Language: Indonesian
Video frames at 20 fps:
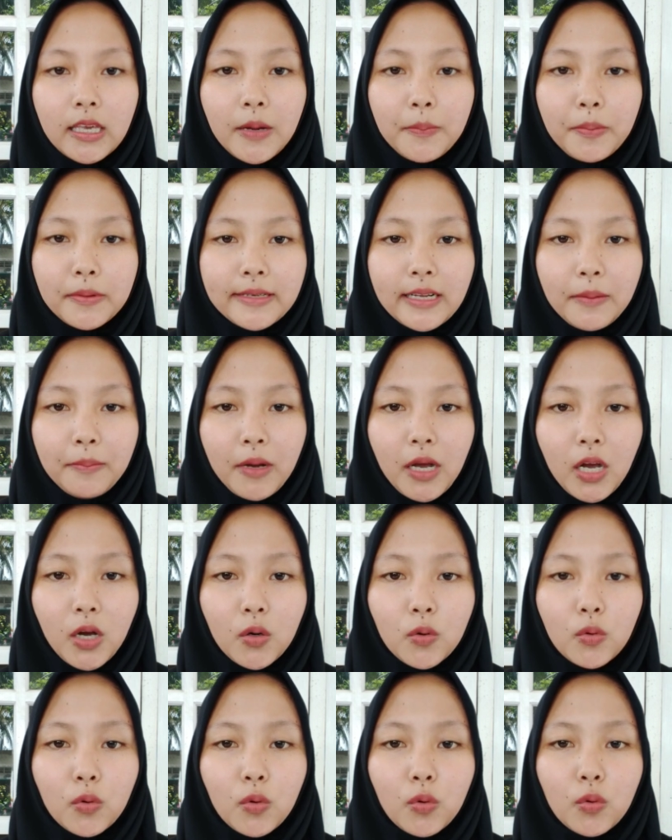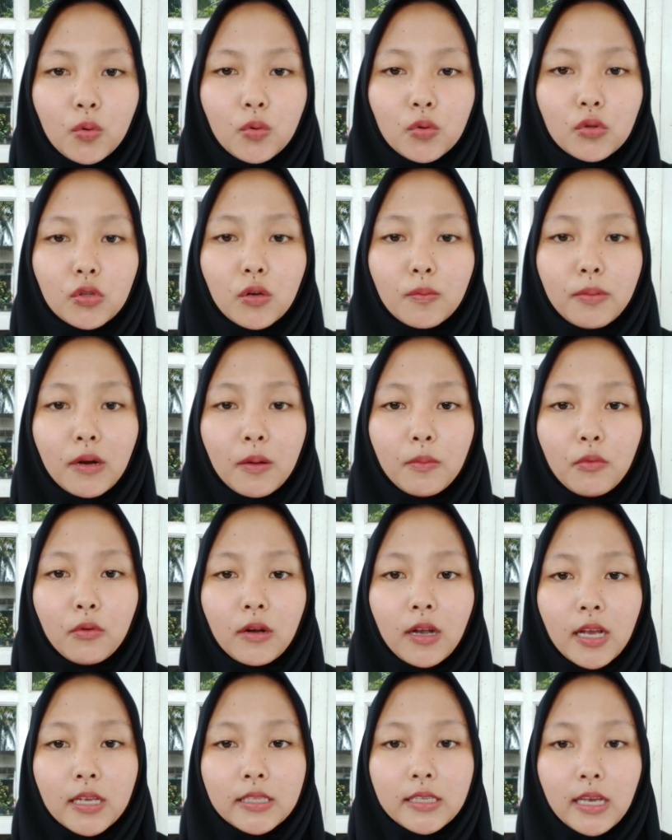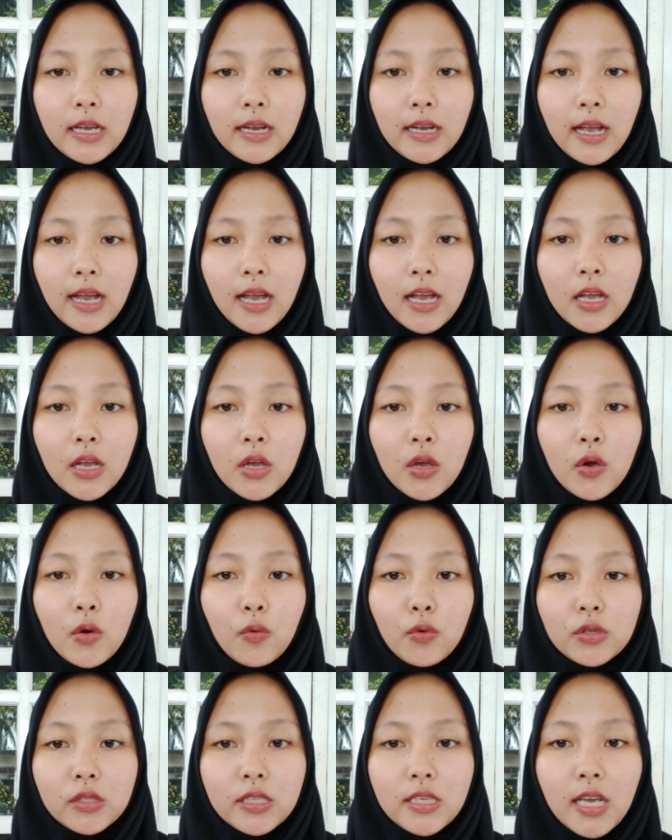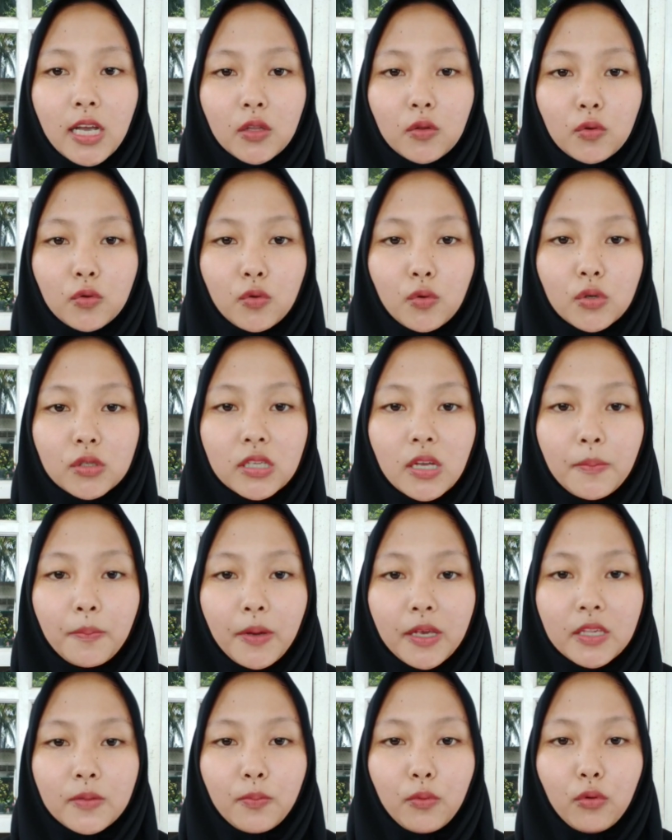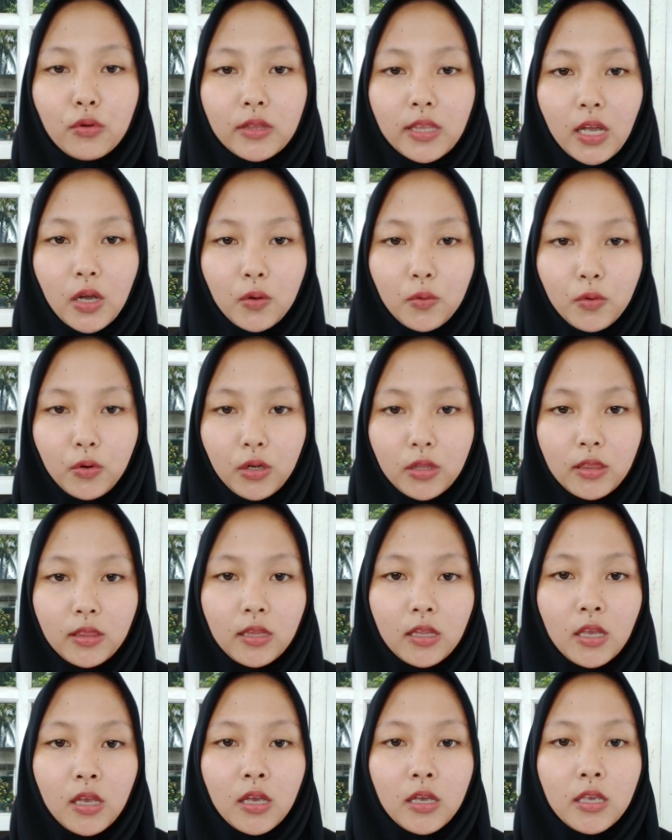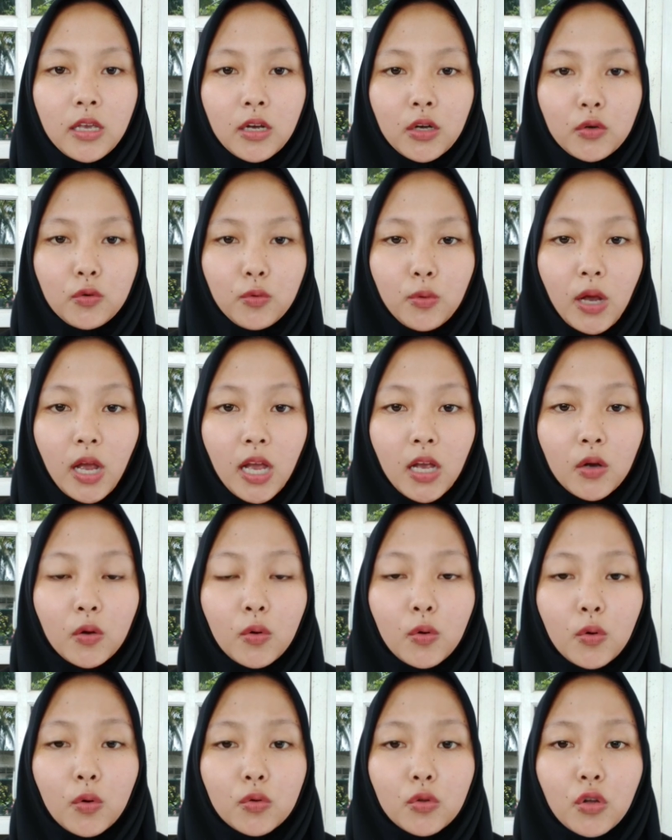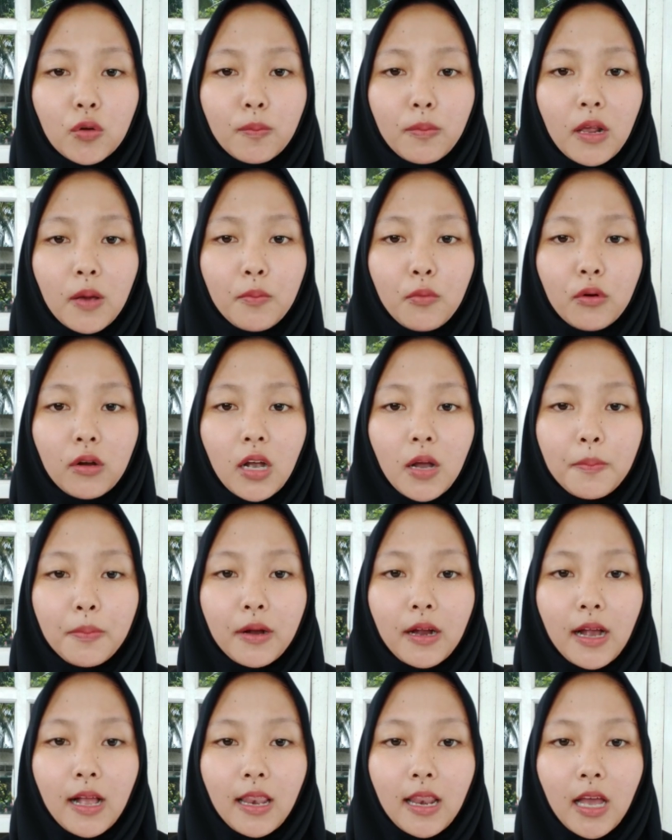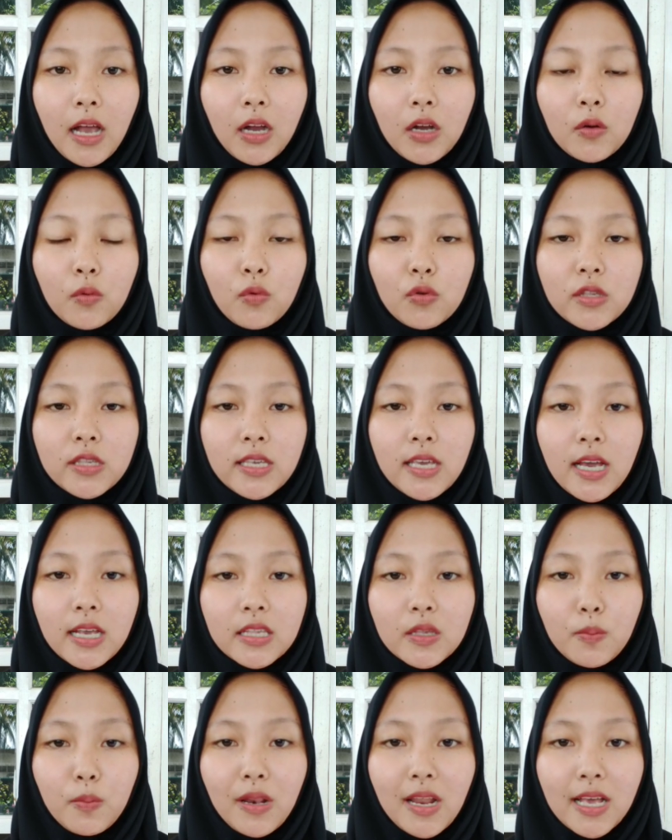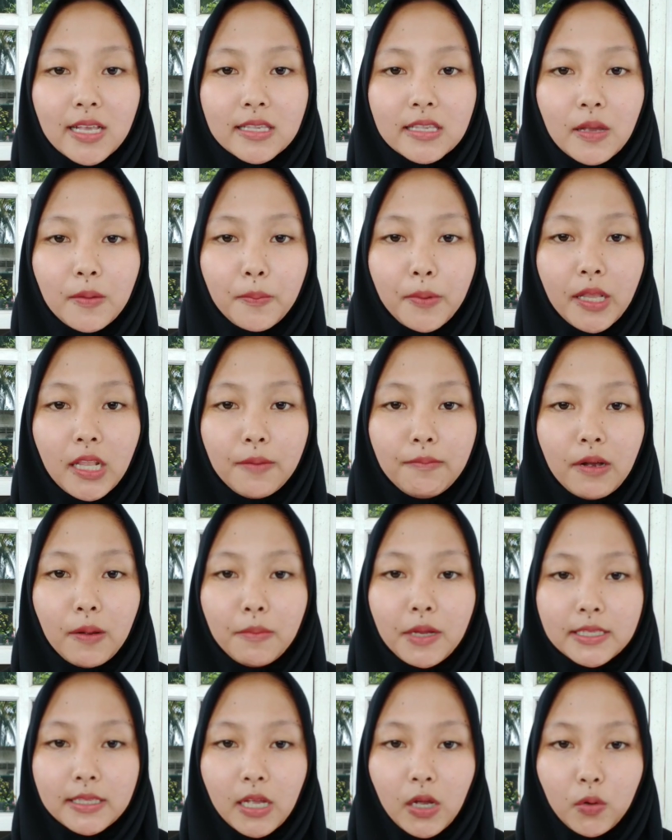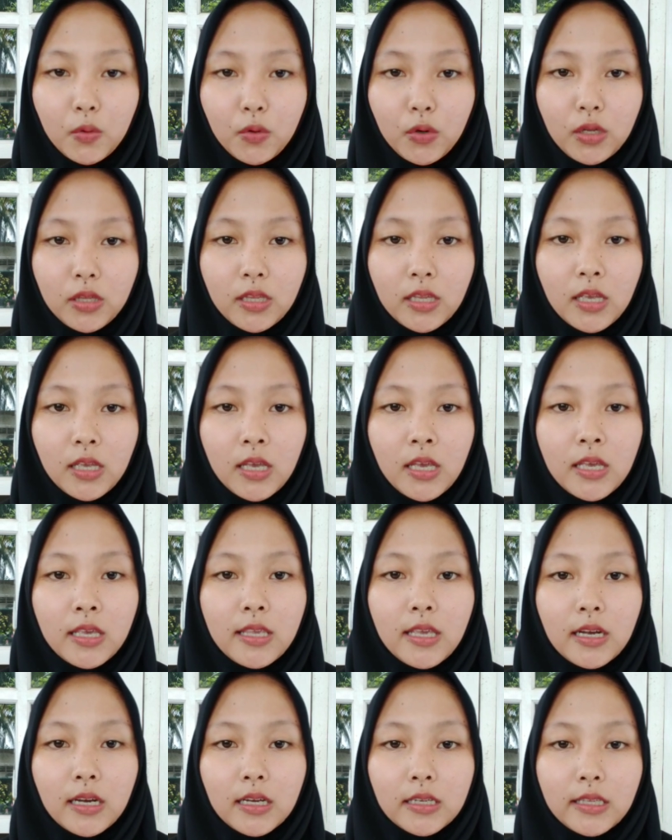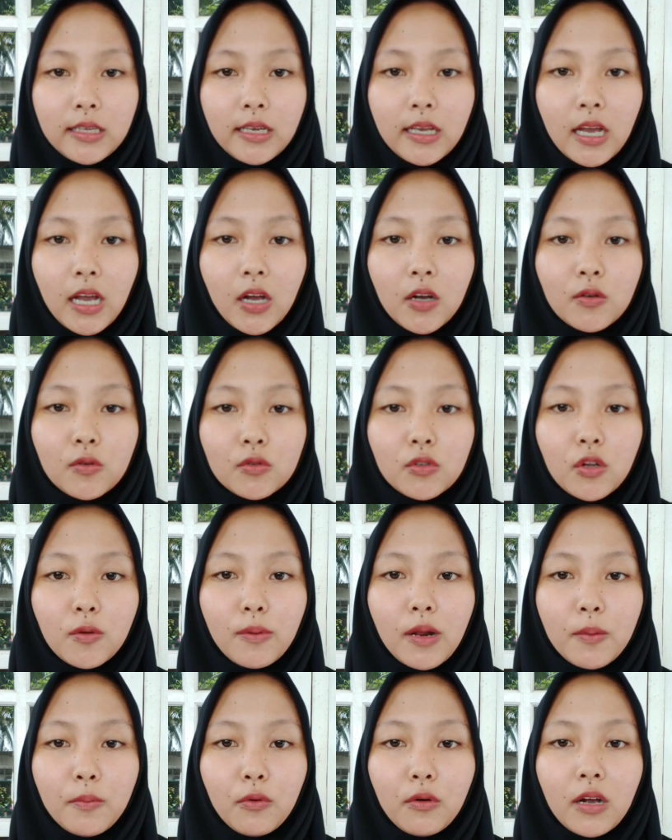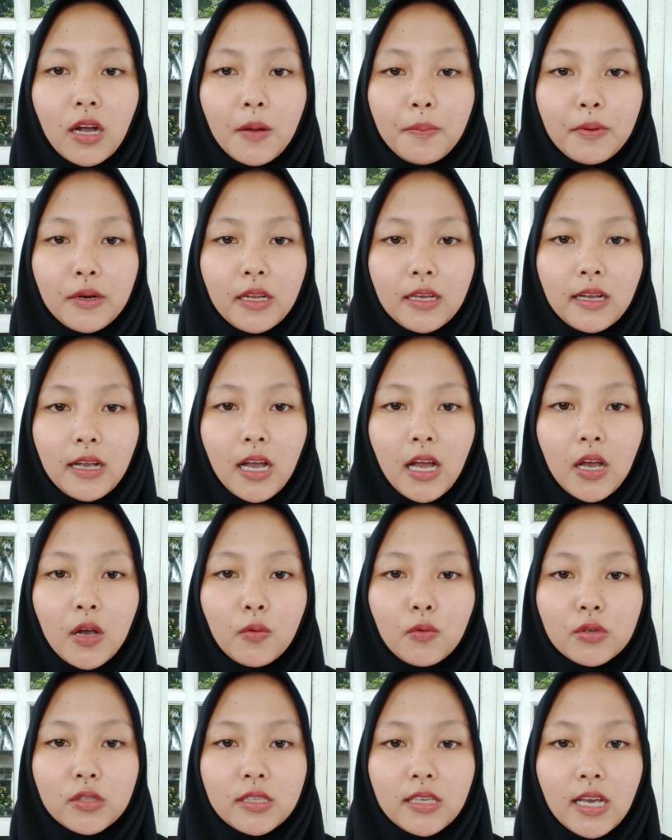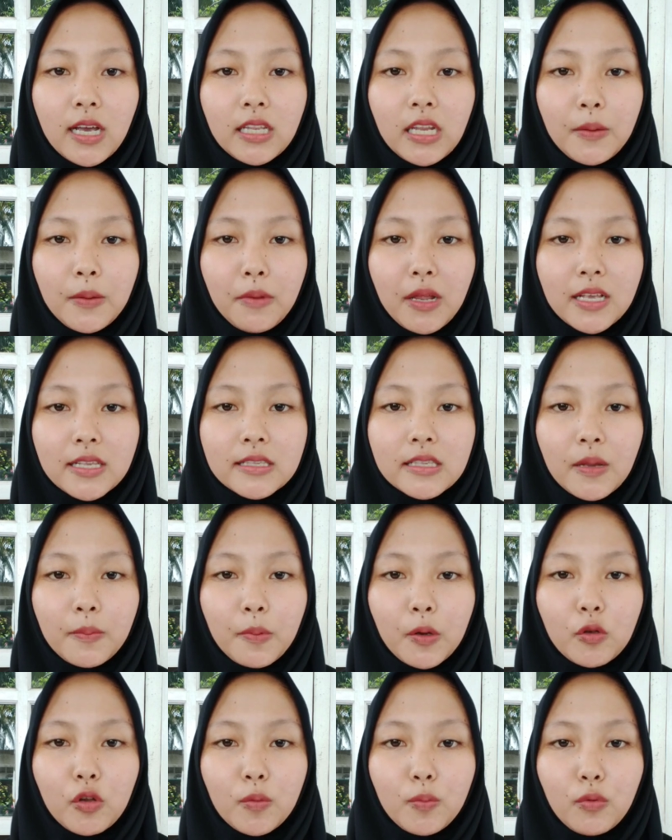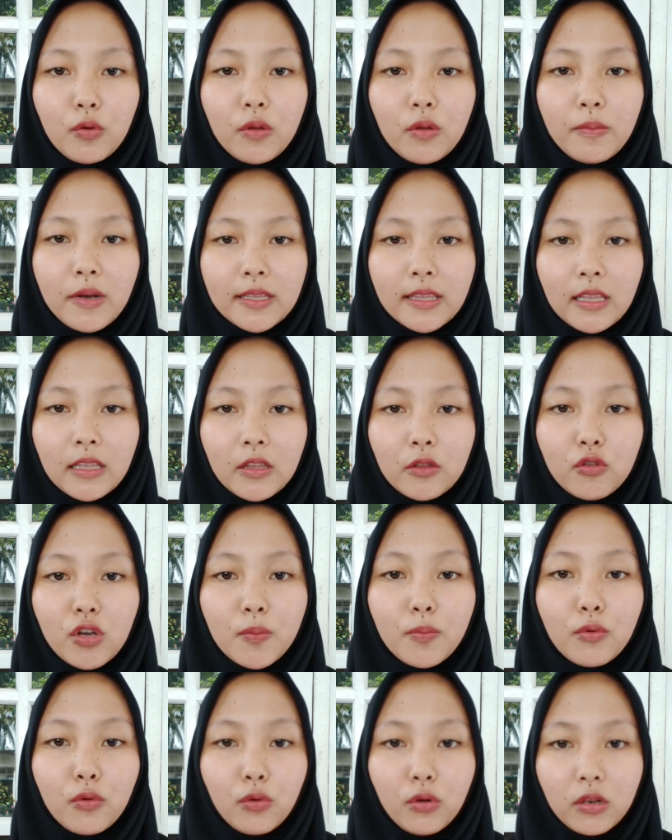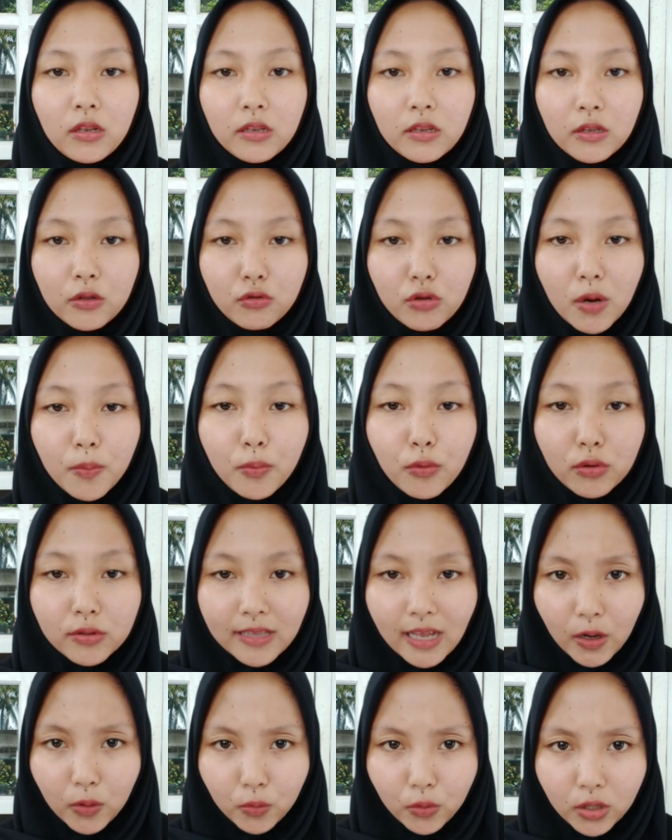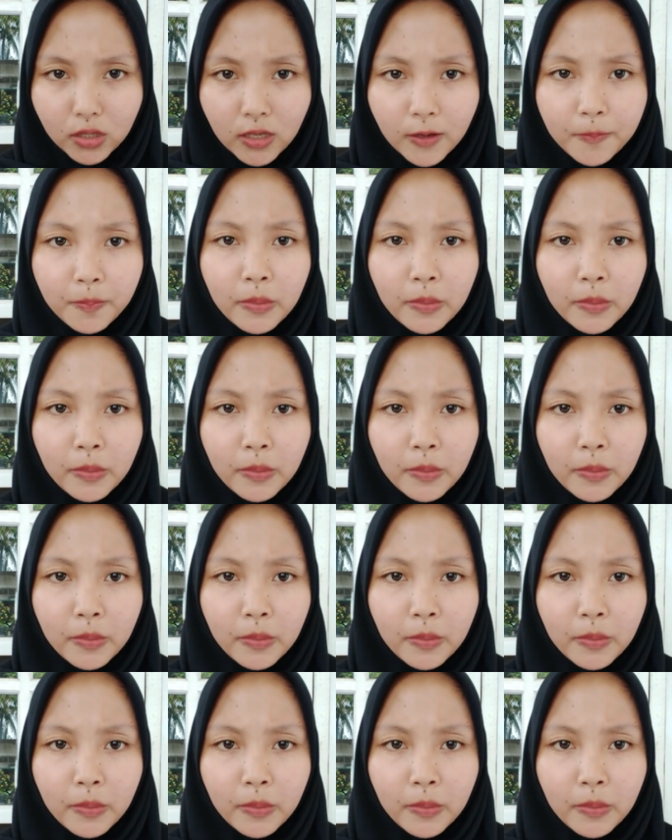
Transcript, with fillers: yang pertama, untuk pramuka siaga usia 7 sampai 10 tahun. Yang kedua, untuk pramuka penggalang usia 11 sampai 15 tahun. Yang ketiga, untuk pramuka penegak usia 16 sampai 25 20 20 tahun.